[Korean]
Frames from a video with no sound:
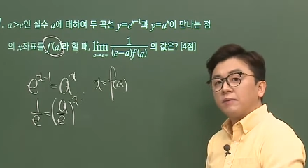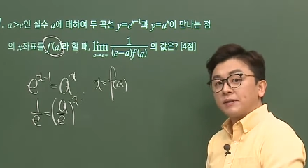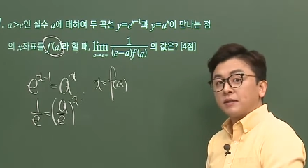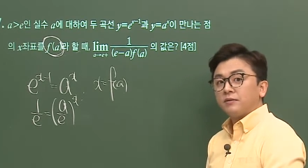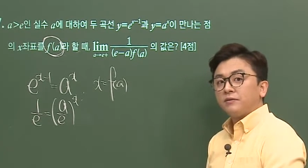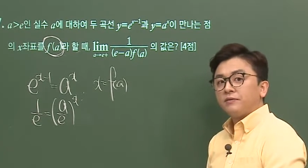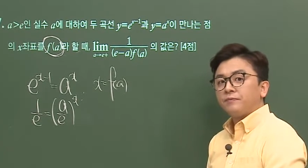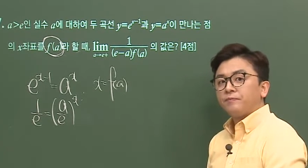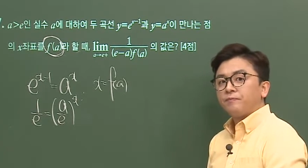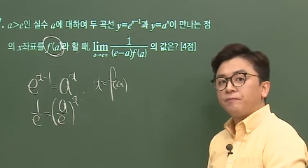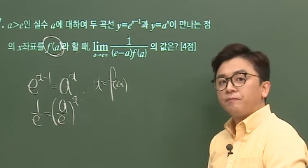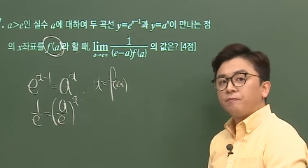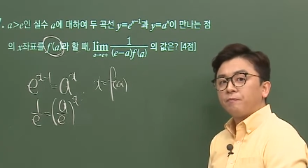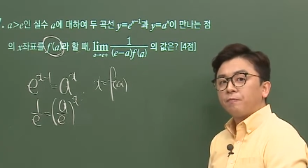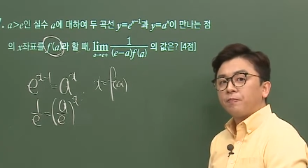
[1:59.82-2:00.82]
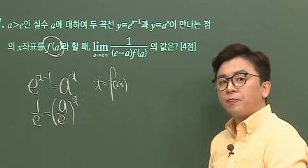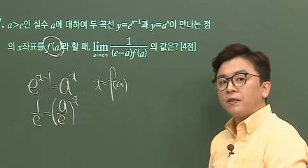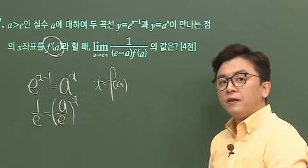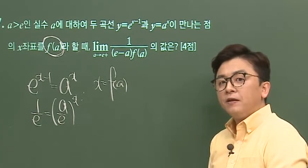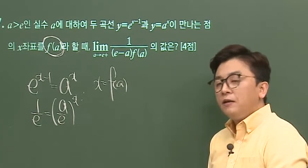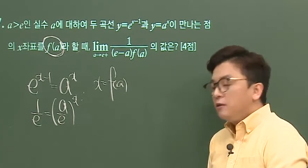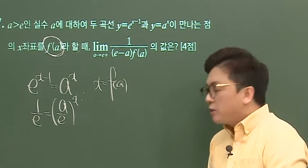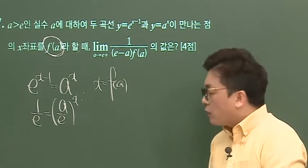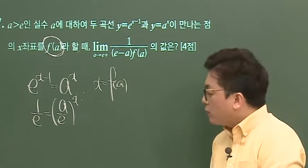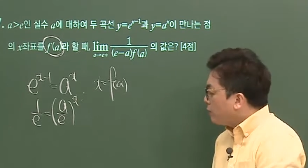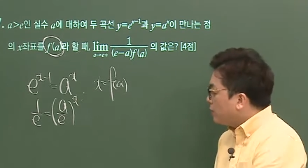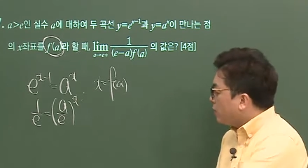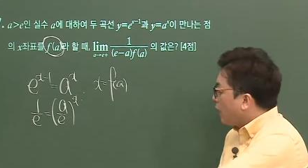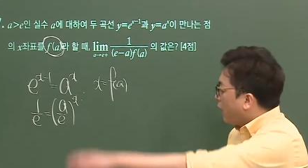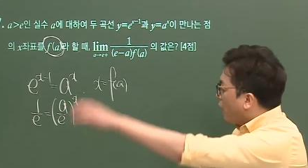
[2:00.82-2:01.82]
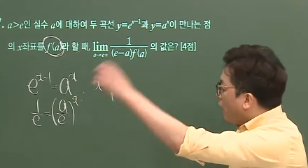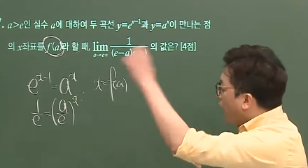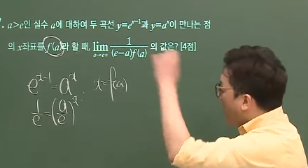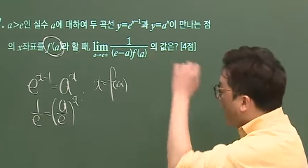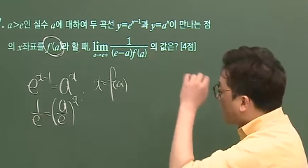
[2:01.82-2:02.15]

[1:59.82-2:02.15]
맞아요? 음. 자 그럼 이때